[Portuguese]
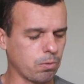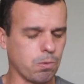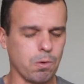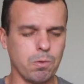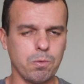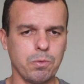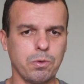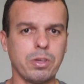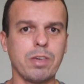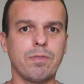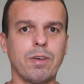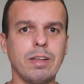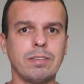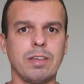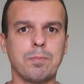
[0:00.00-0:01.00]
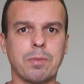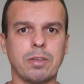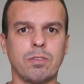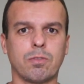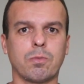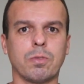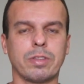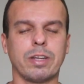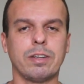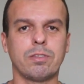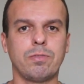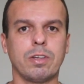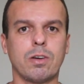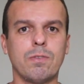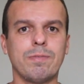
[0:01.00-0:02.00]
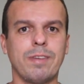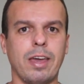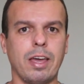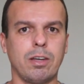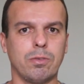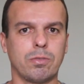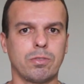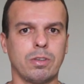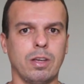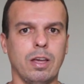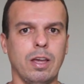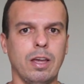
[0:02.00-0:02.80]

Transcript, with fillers: com o que fazer, porque esses containers ficam velhos.